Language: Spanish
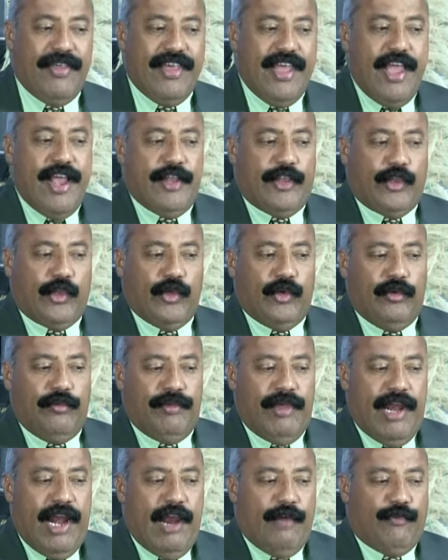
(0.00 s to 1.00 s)
de esto
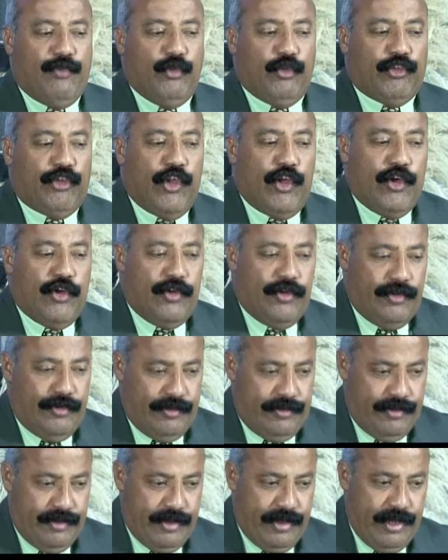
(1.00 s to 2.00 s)
viene la fusión.
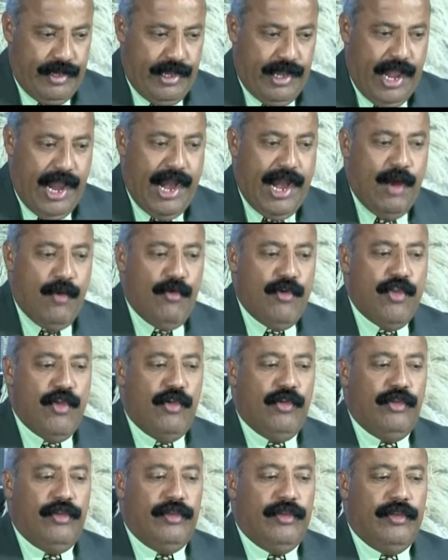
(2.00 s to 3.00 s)
Es la
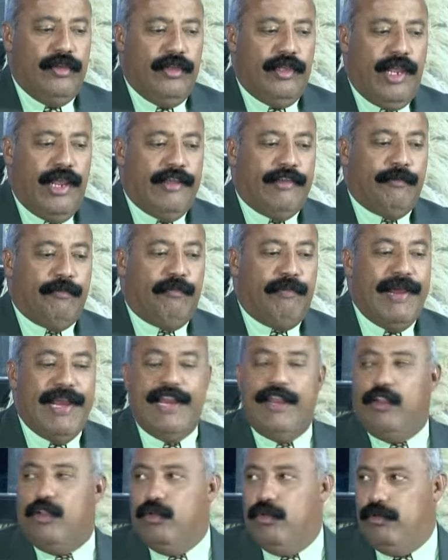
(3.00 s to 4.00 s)
unión de
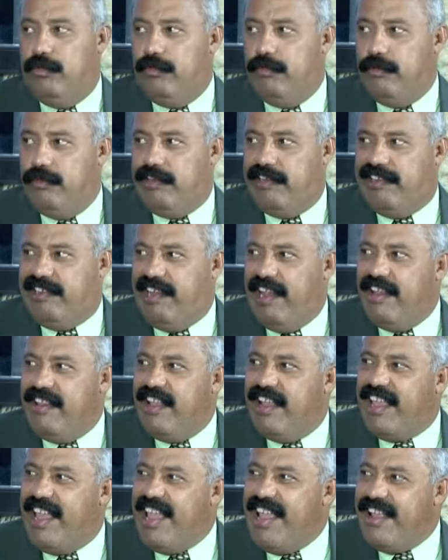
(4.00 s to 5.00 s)
espíritu.
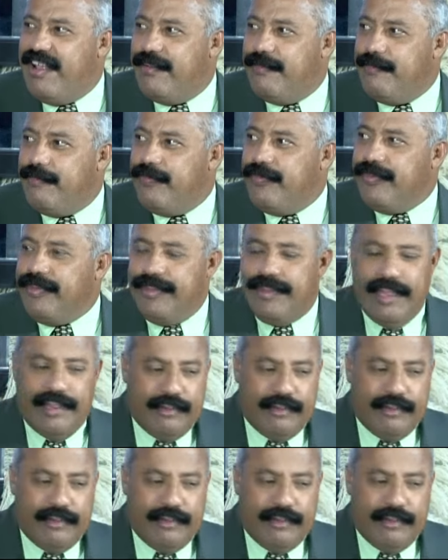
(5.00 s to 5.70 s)
¿De qué? De espíritu. De